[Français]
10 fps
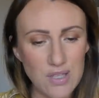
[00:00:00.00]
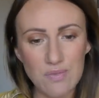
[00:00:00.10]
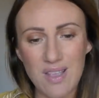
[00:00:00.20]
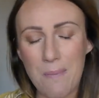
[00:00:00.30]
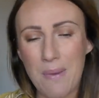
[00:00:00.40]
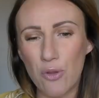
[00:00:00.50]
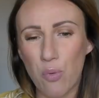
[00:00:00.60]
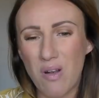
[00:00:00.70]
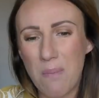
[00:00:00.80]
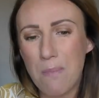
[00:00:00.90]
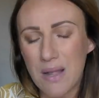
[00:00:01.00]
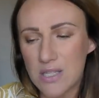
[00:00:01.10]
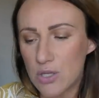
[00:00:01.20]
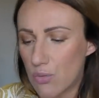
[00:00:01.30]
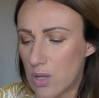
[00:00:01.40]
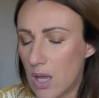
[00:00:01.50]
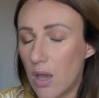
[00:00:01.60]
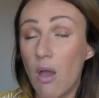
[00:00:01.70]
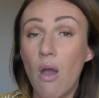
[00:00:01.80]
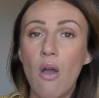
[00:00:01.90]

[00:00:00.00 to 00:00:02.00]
Si vous n'avez pas de problème particulier